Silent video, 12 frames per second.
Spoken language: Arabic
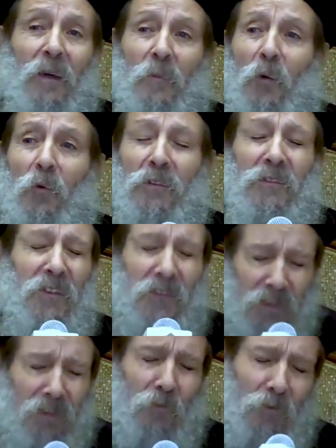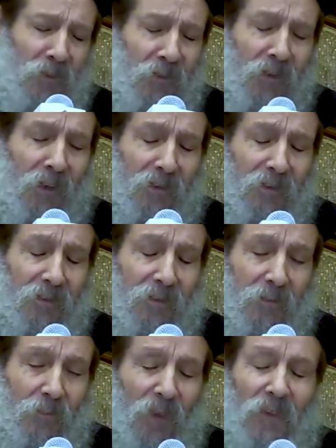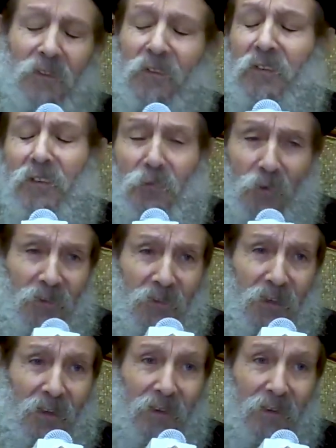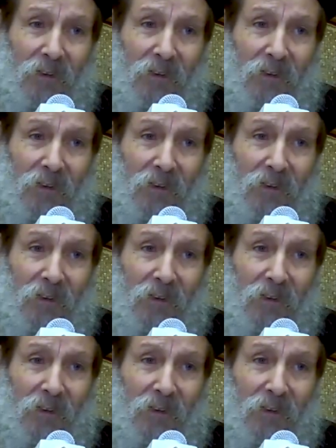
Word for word: زنابه وقديسين وقديسات قديسين وقديسات